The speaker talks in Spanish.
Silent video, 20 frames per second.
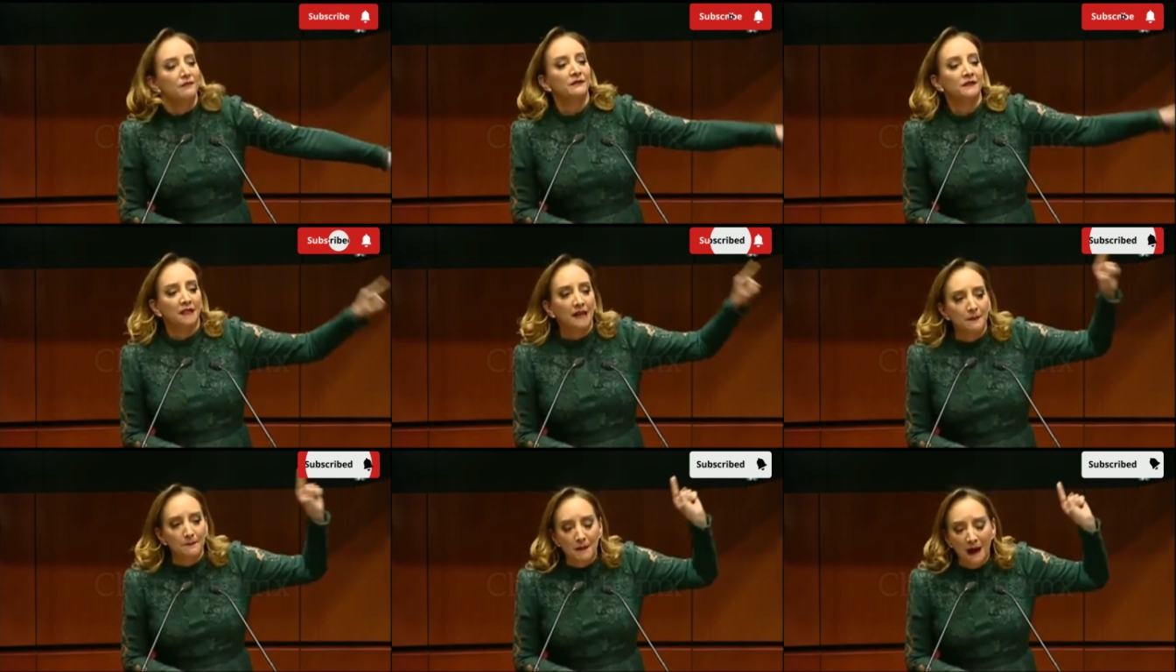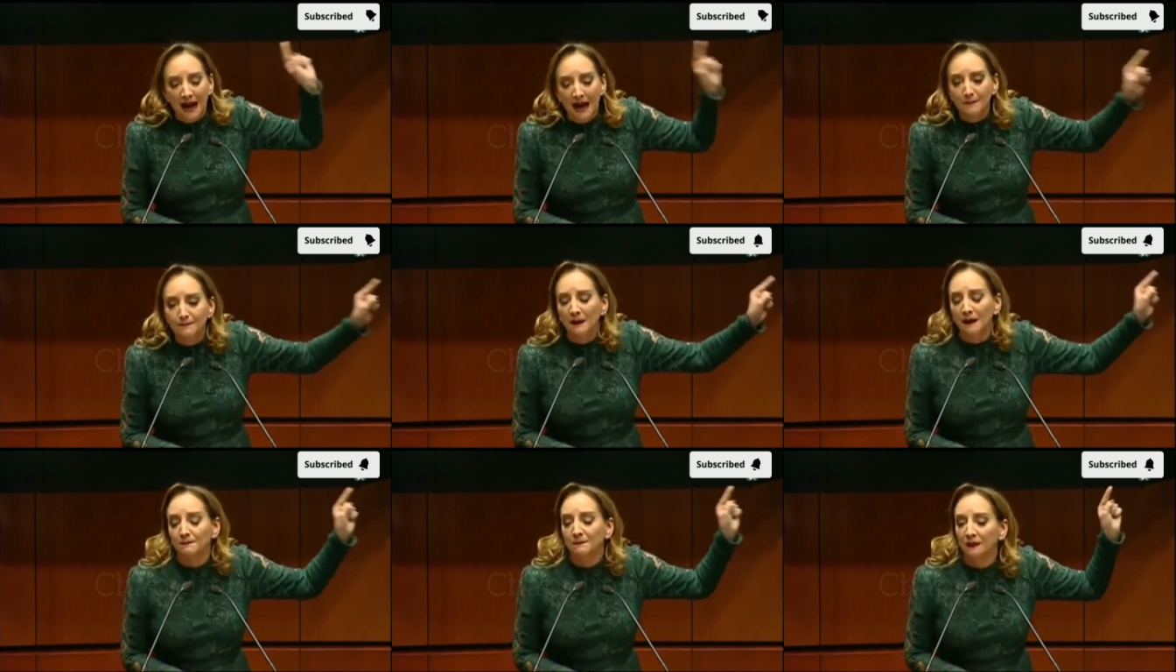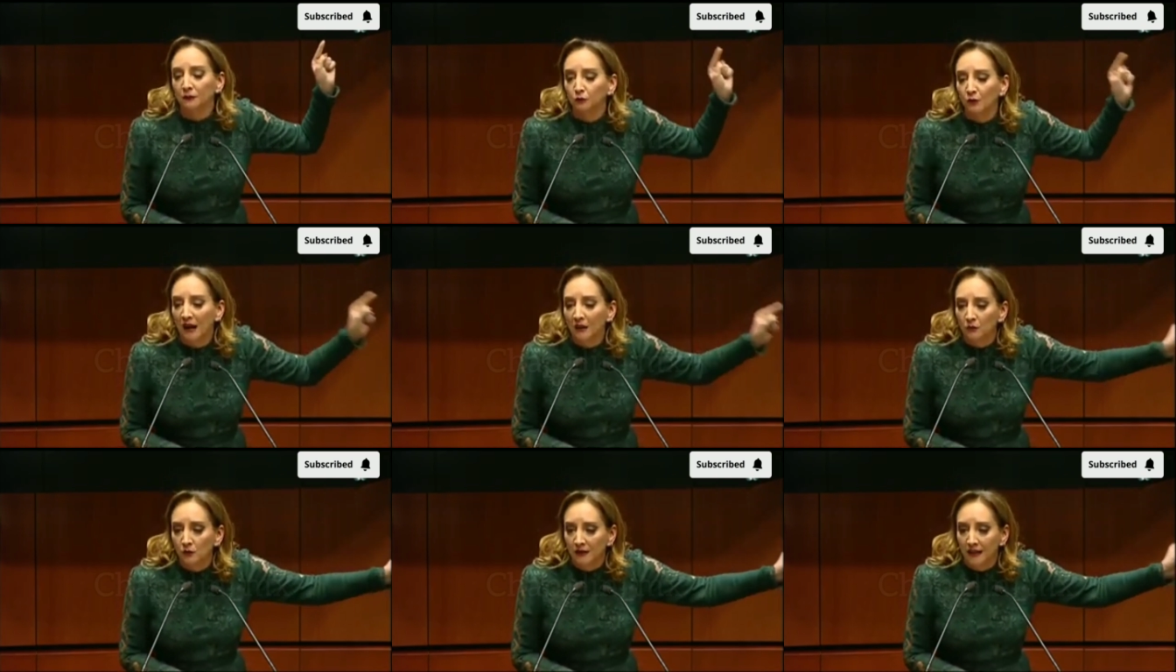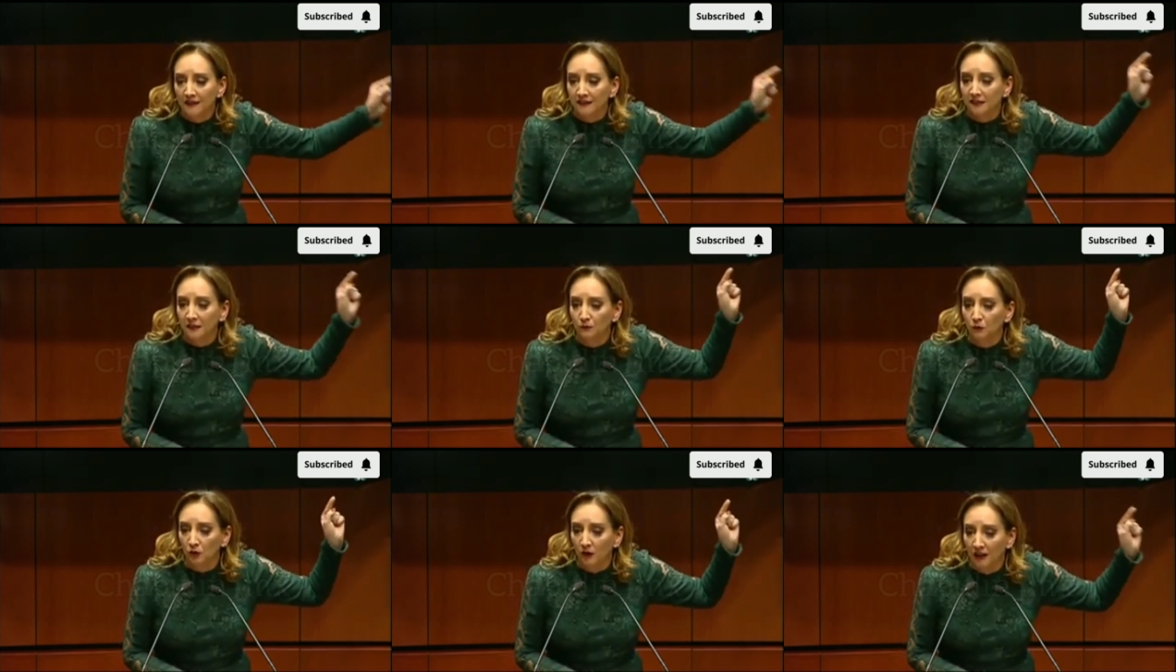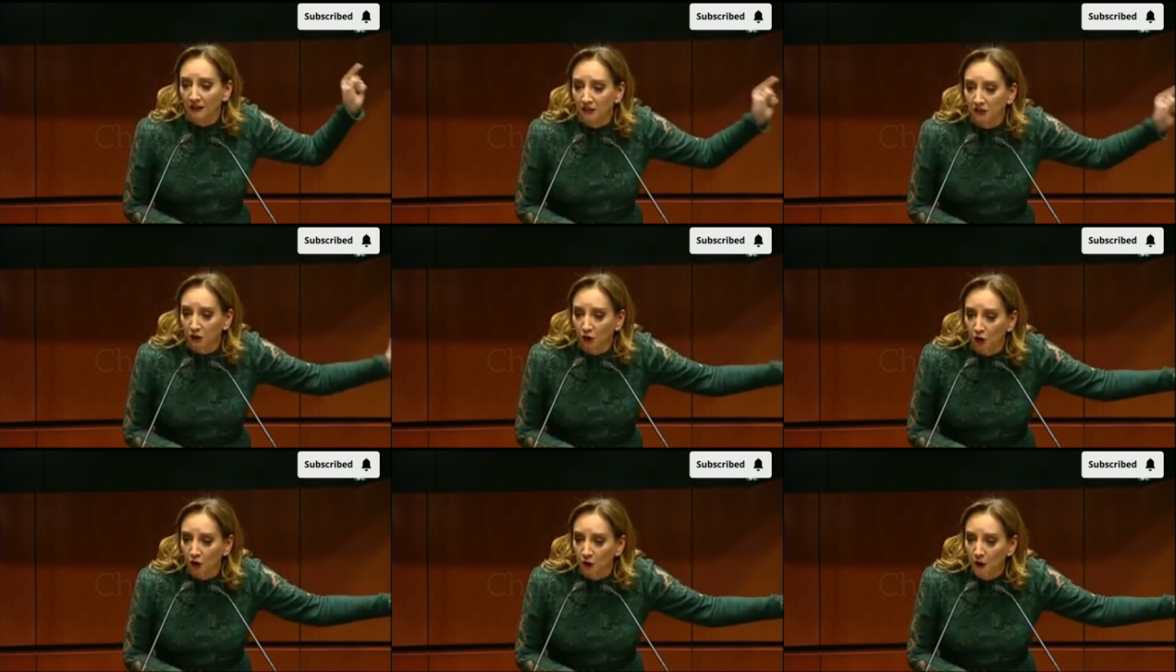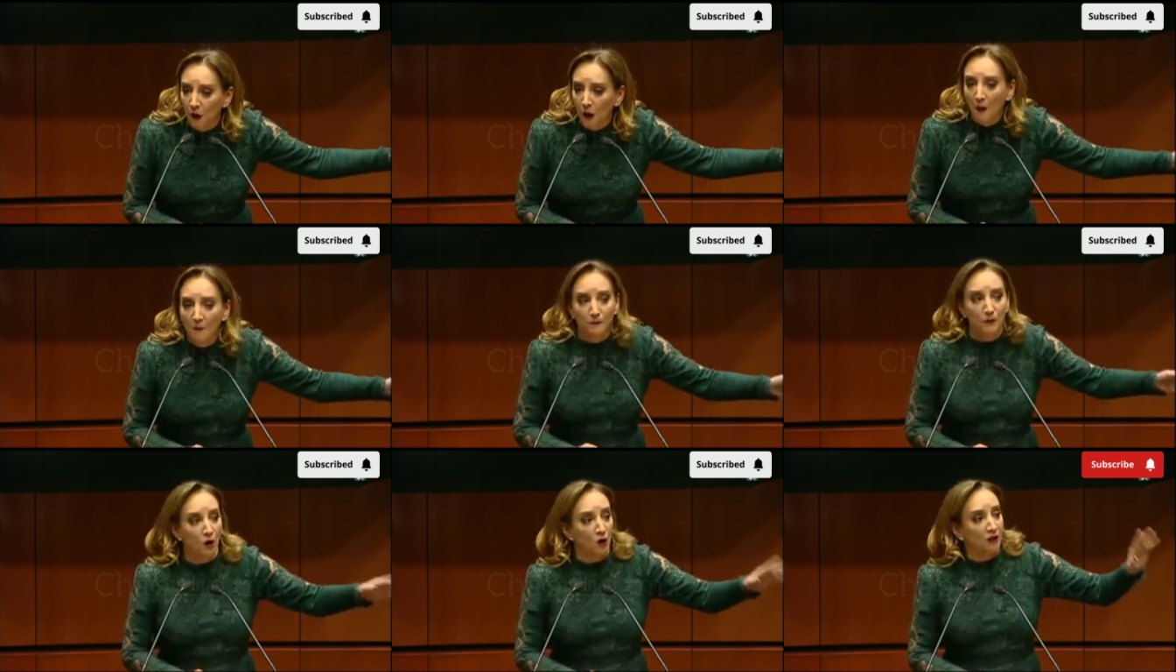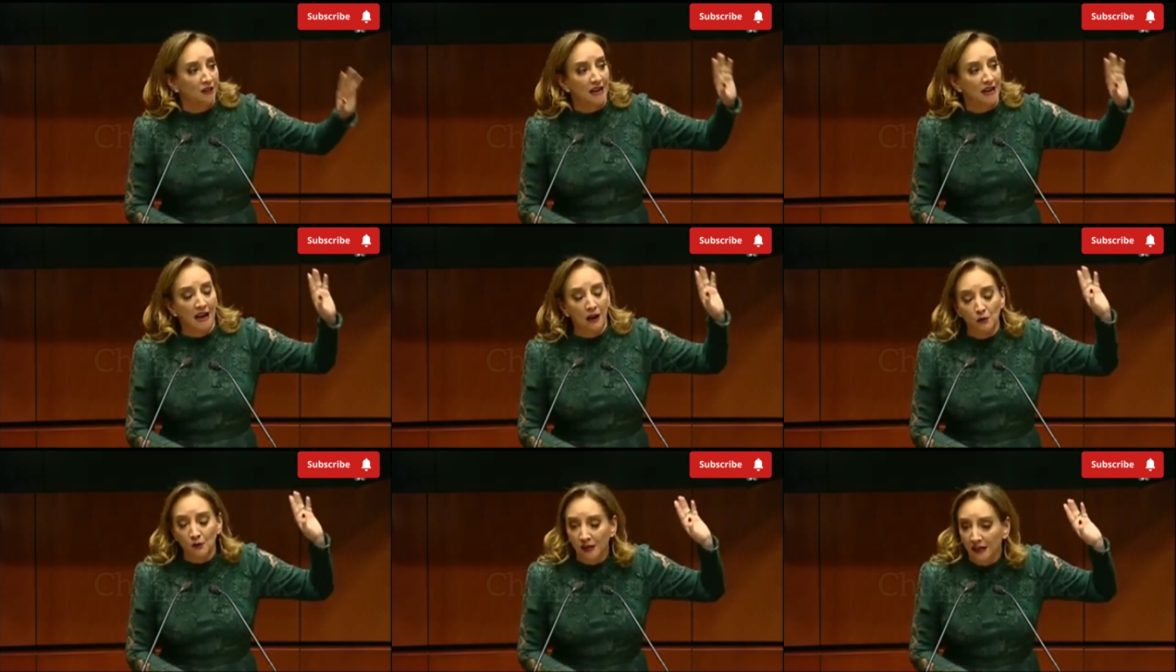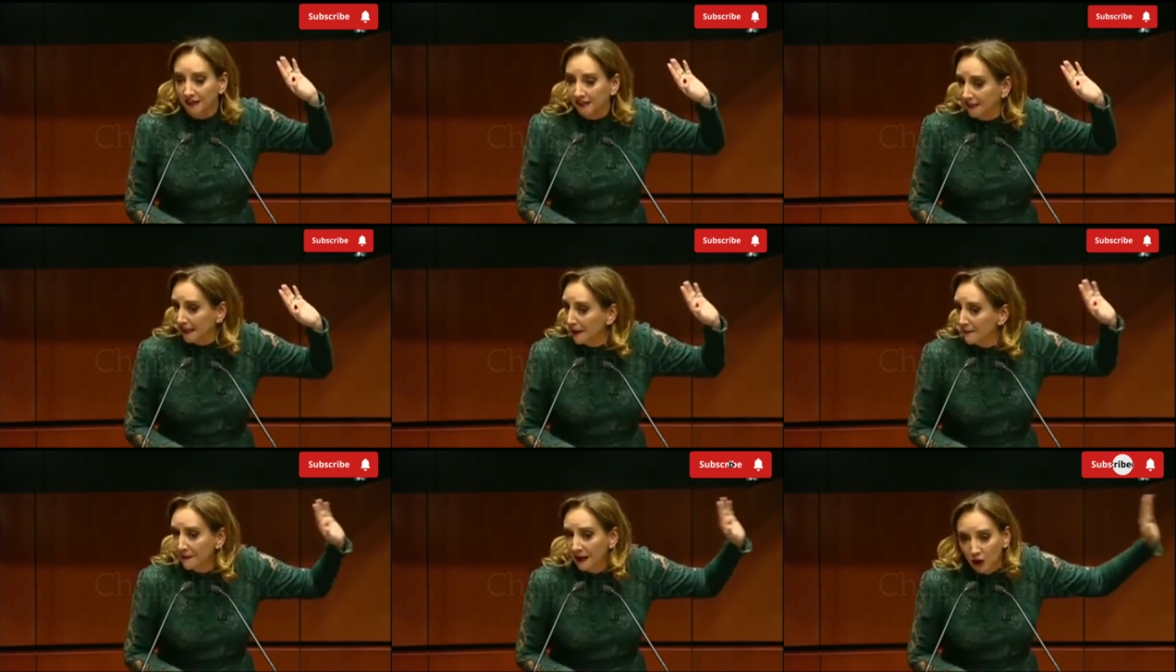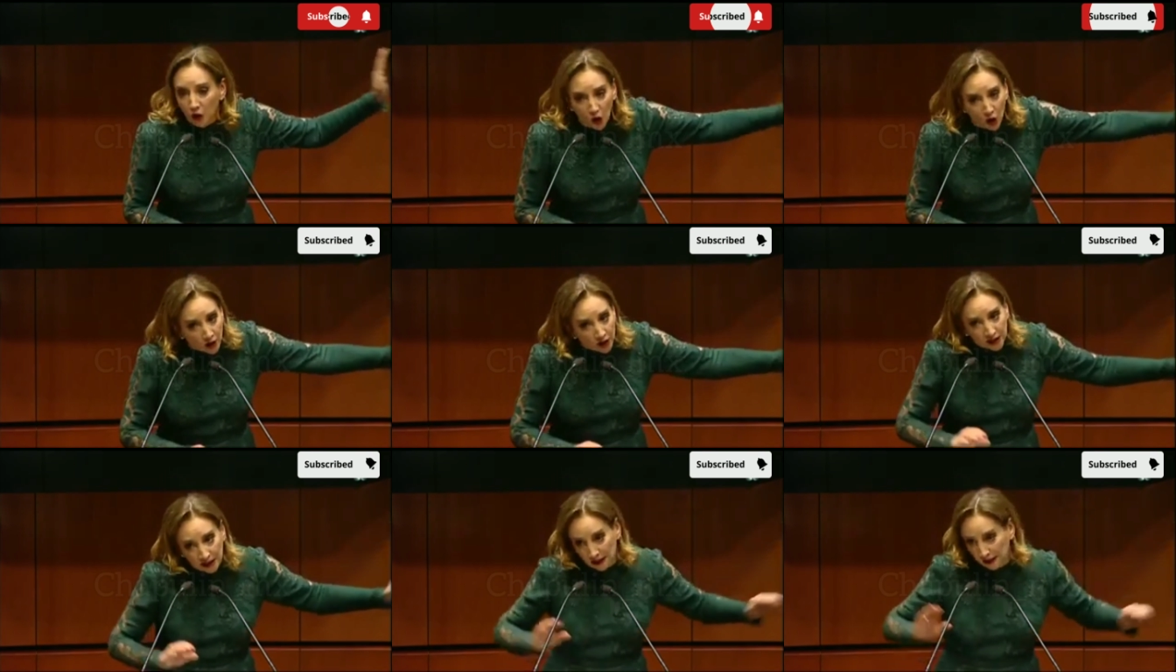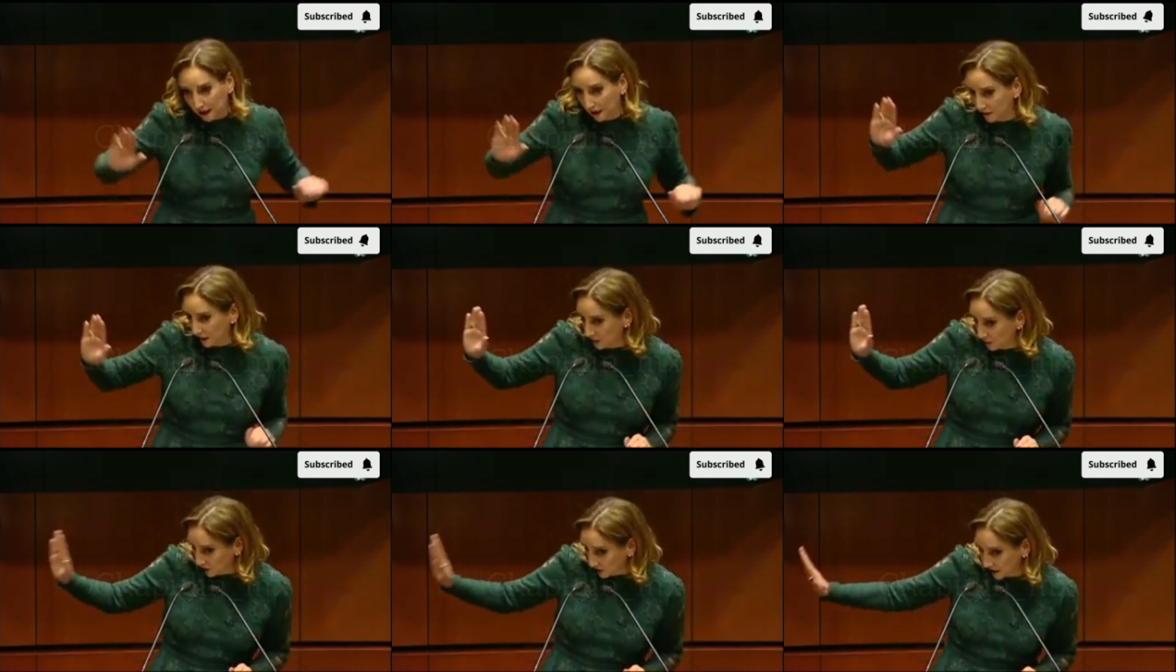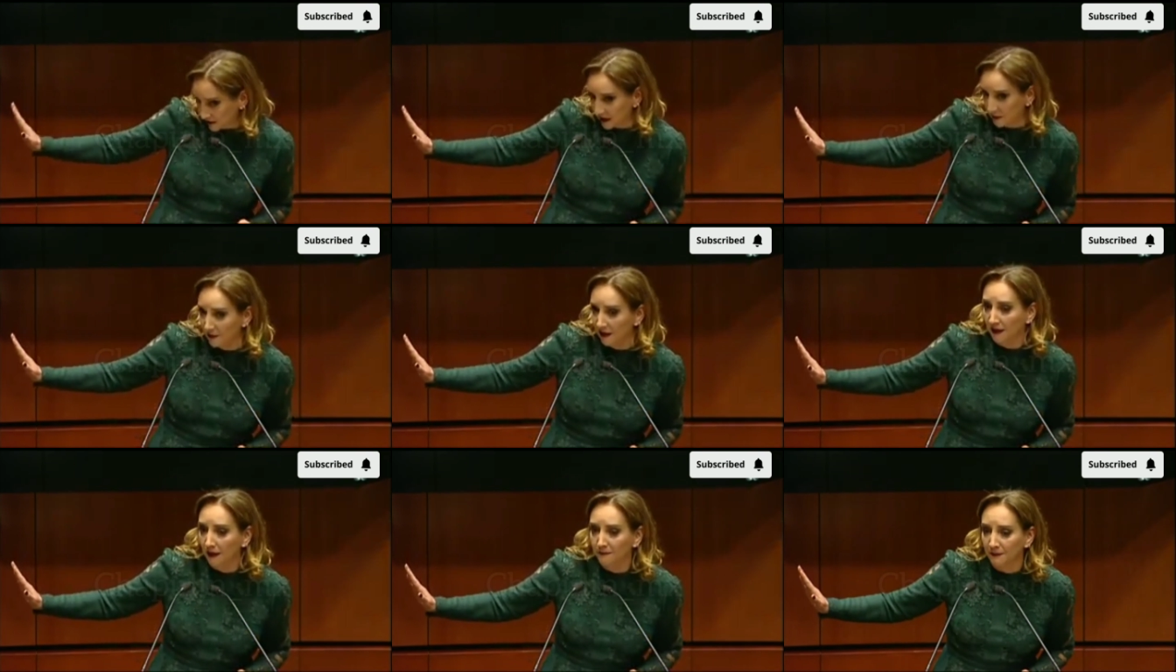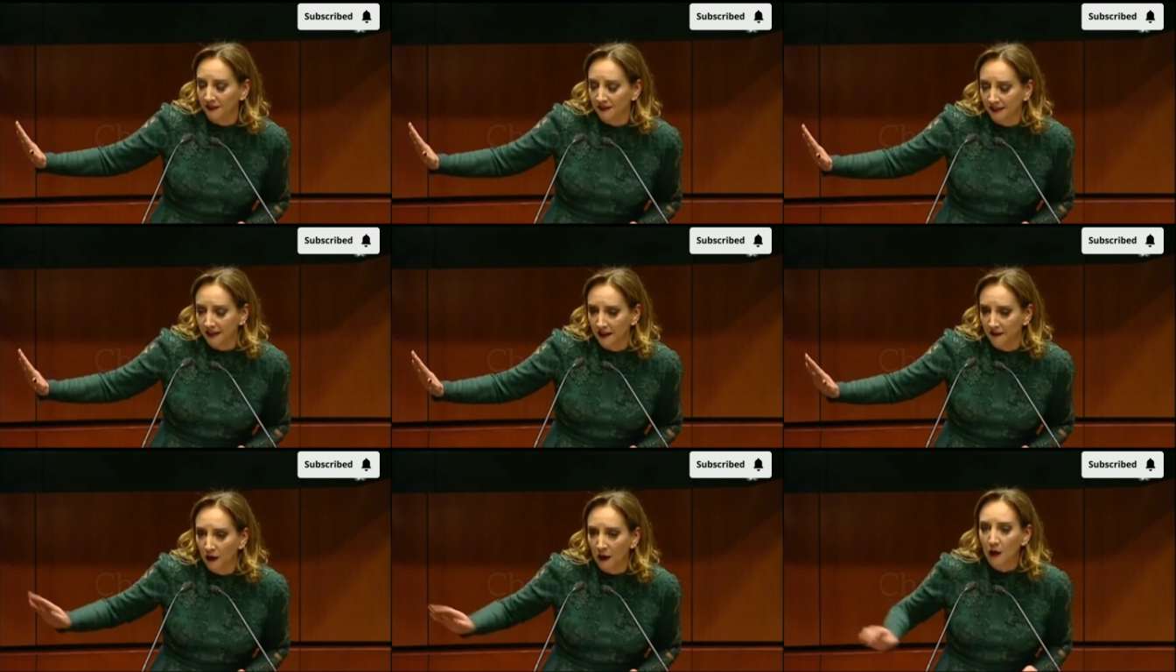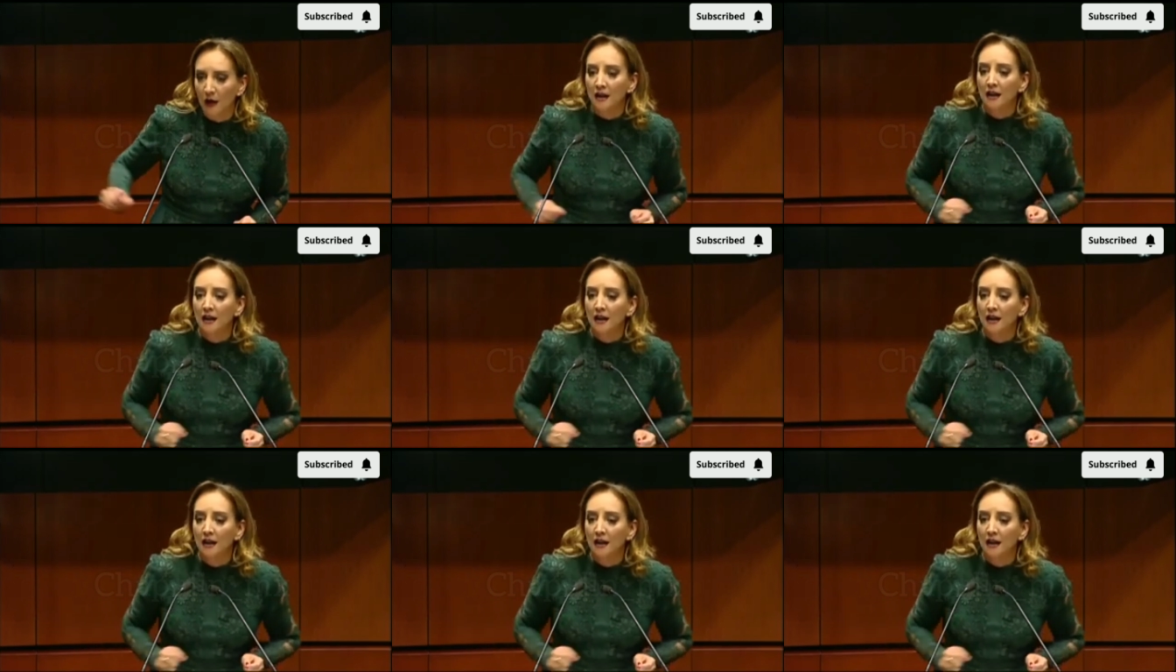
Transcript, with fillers: que va a perpetuar una simulación porque aunque sea mejor que el que vimos la semana pasada,